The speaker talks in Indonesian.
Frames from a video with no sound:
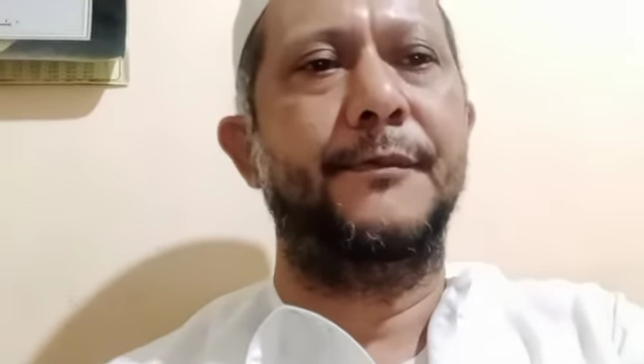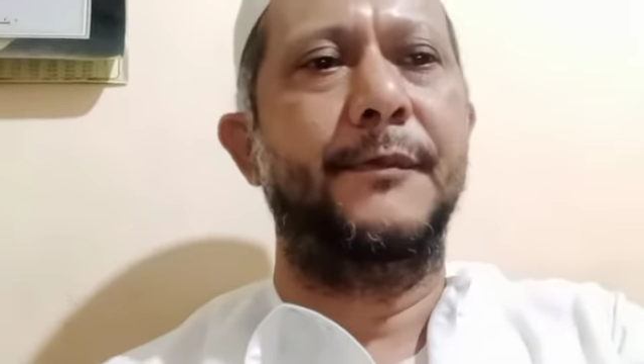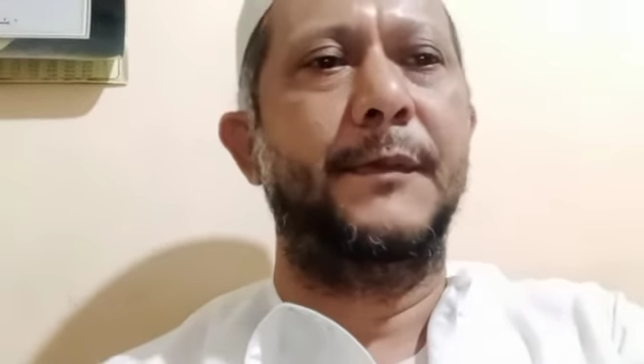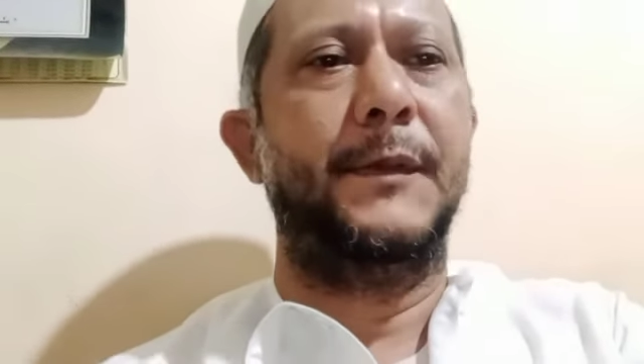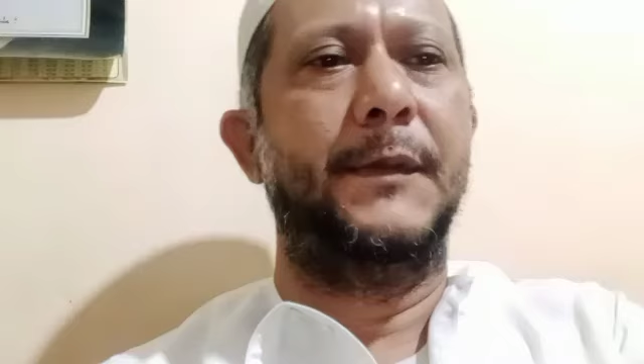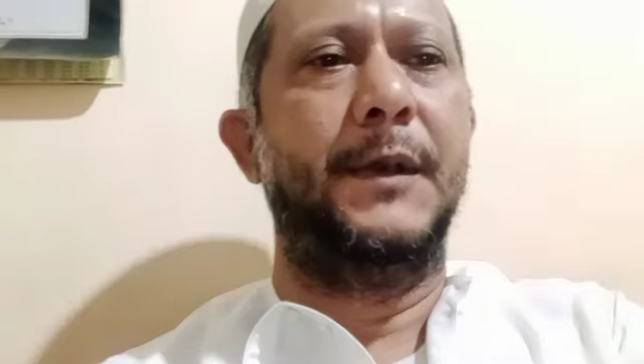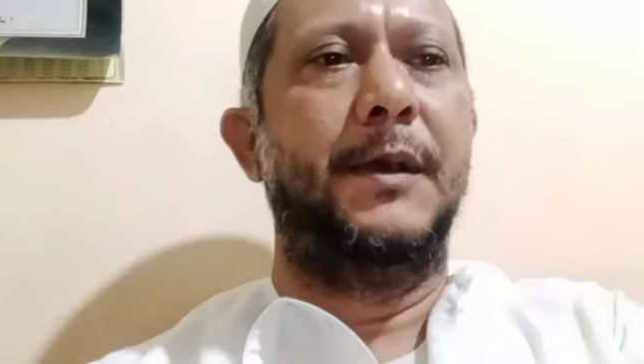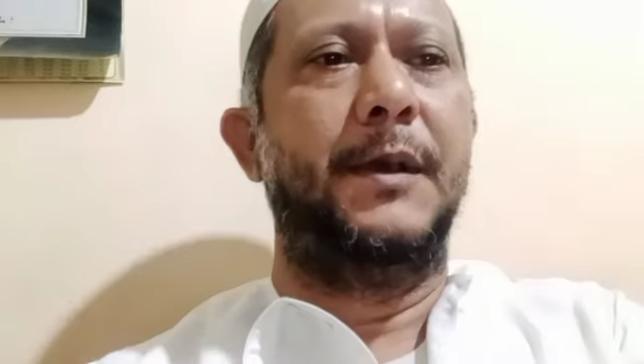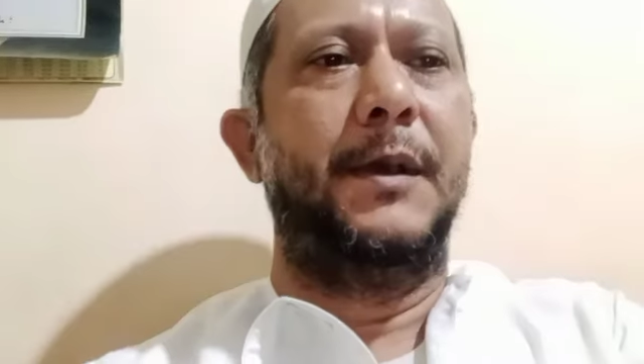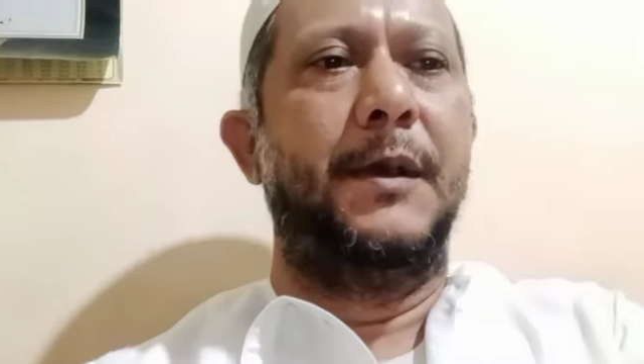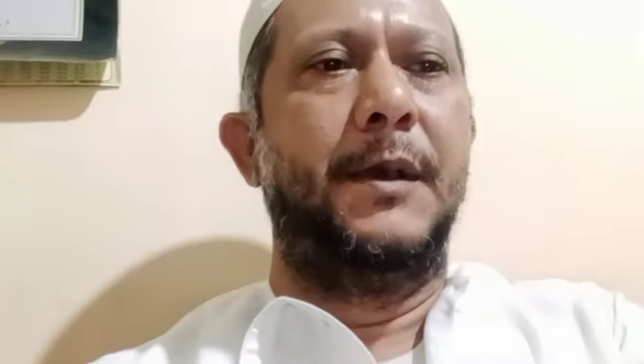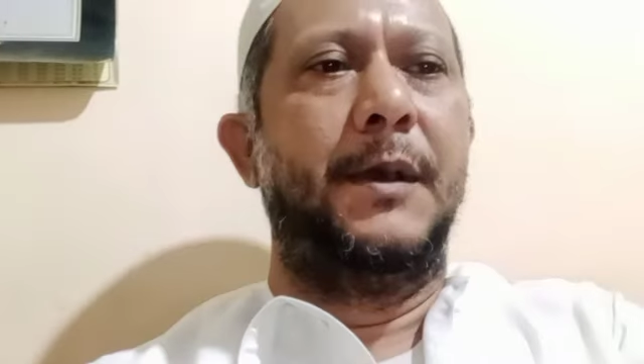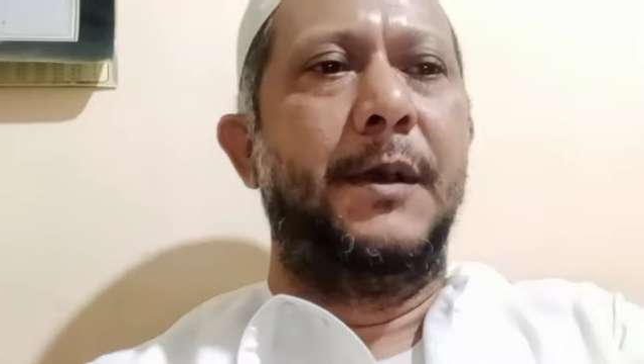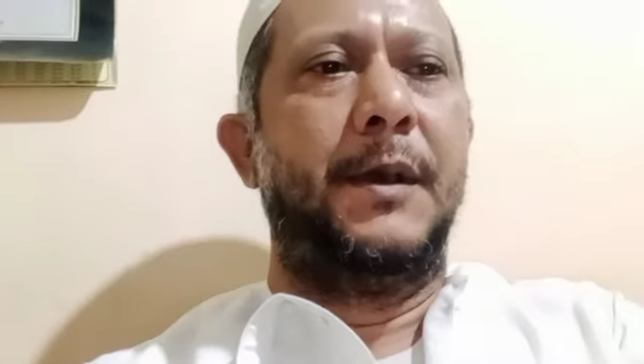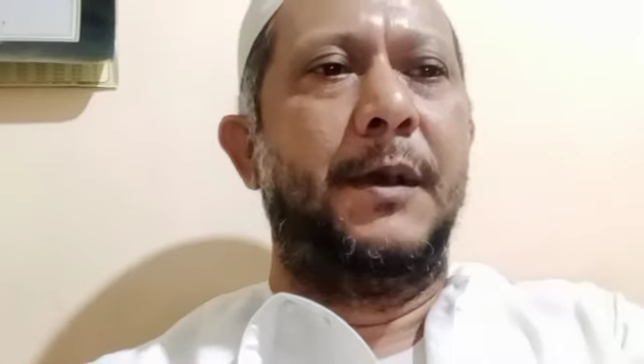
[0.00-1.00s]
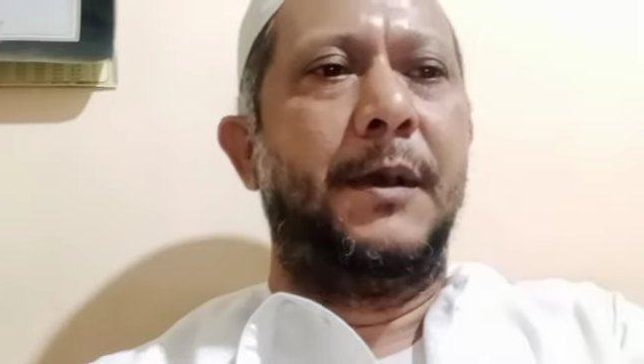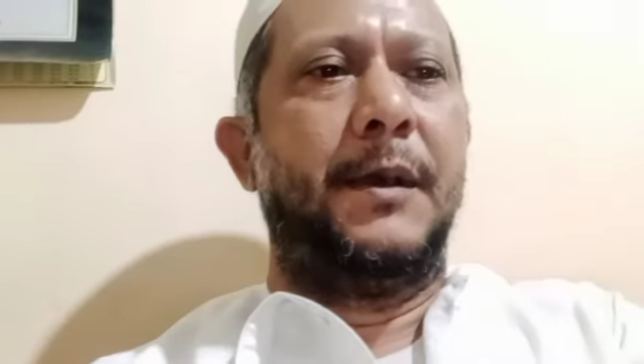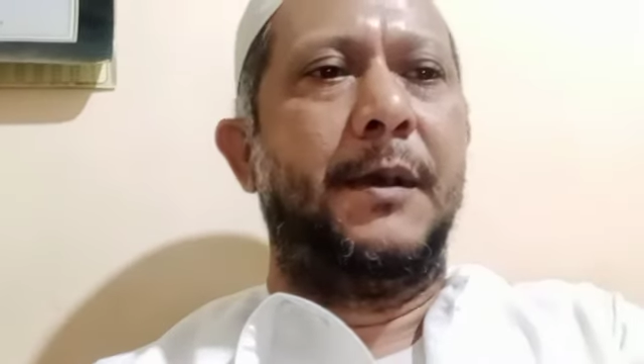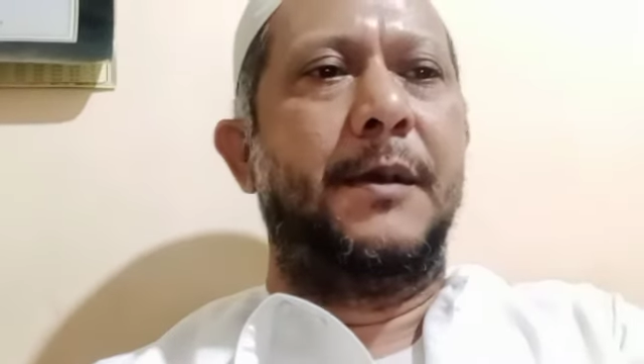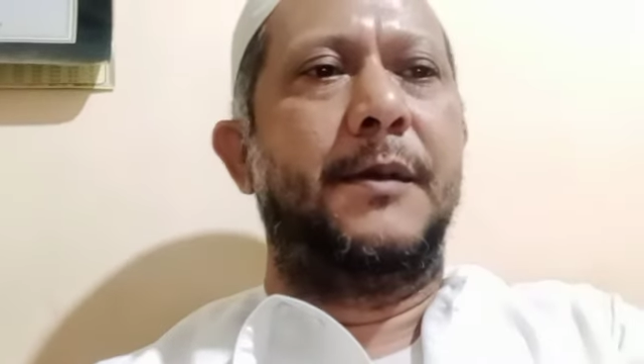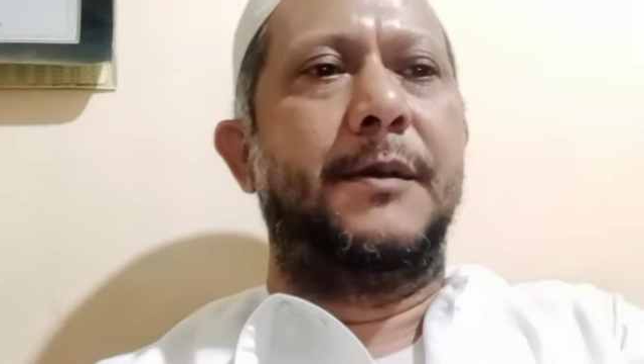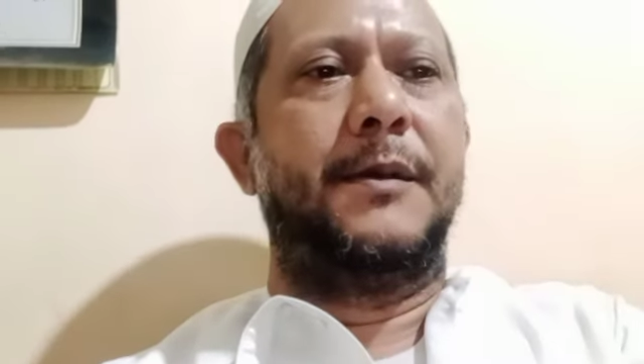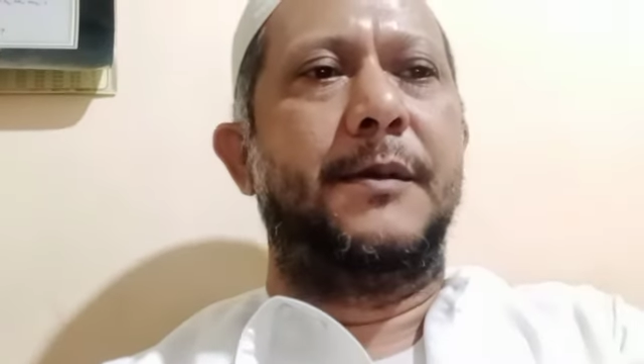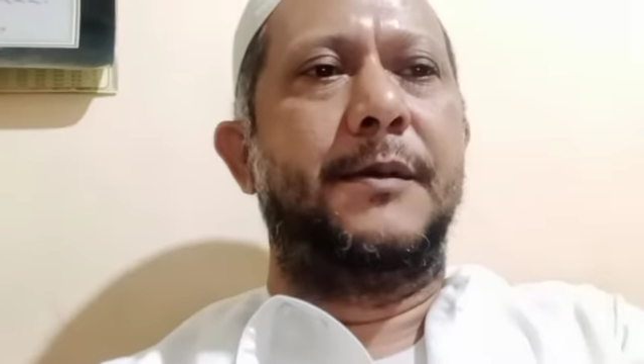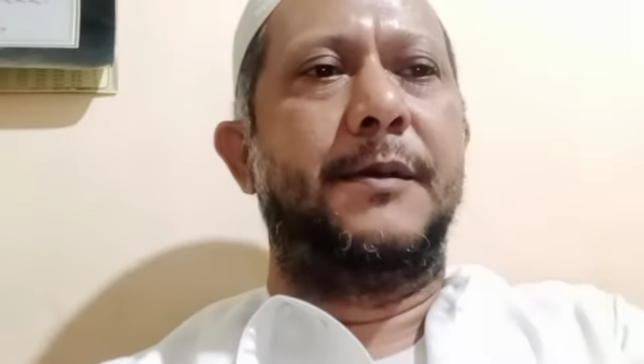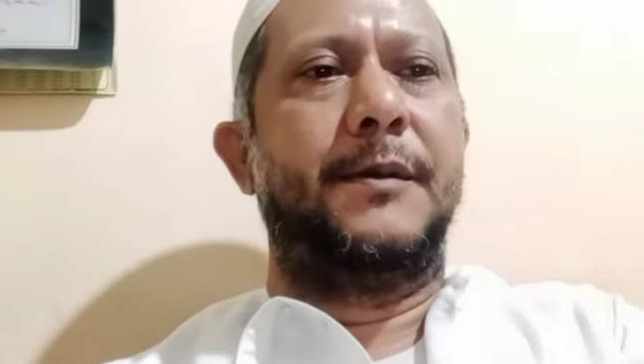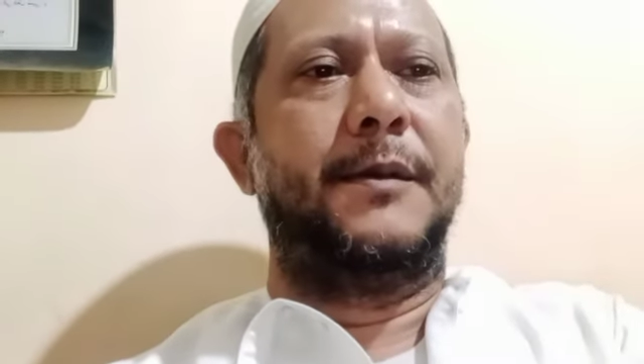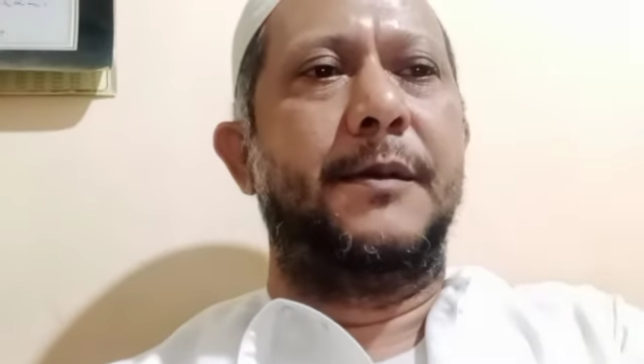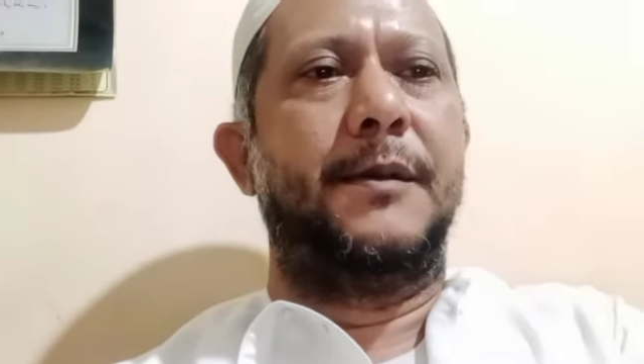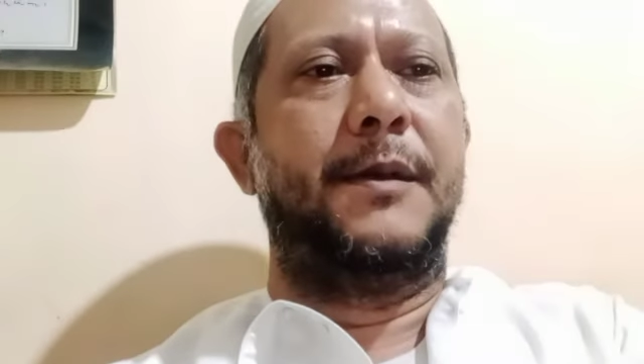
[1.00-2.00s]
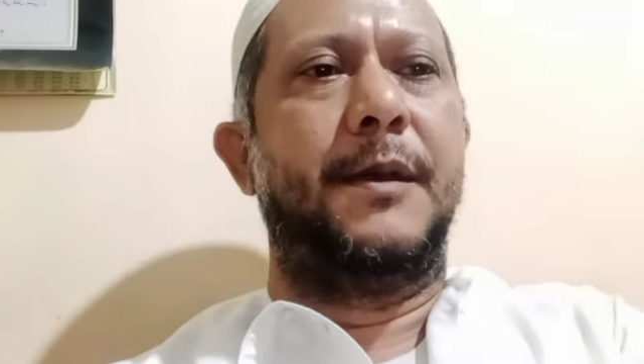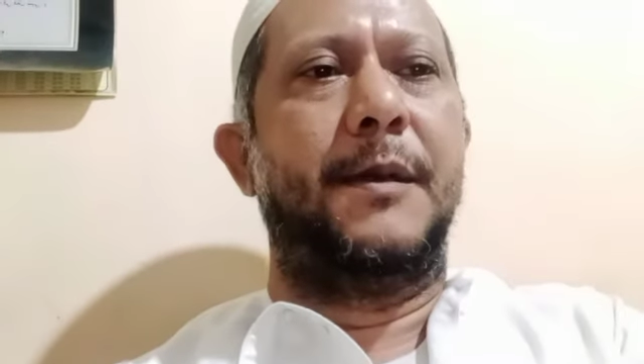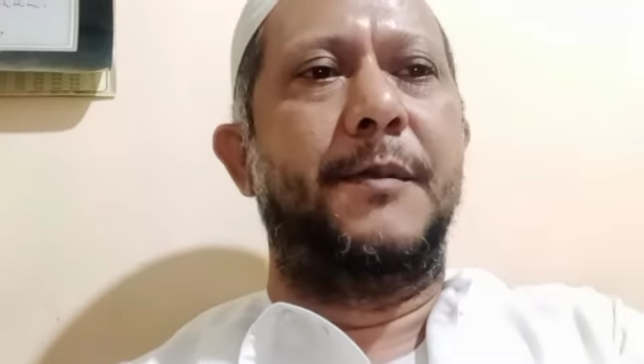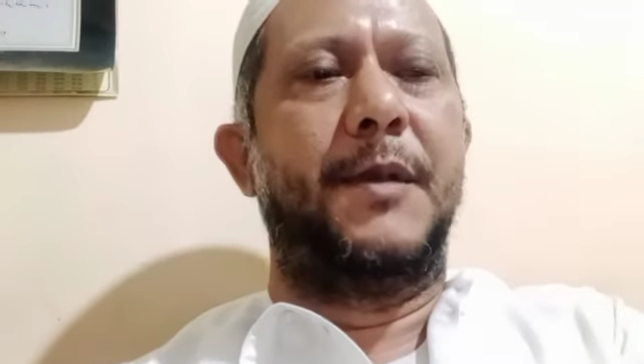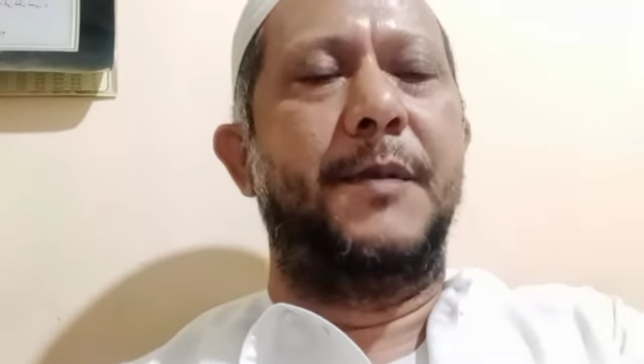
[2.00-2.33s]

Artinya iman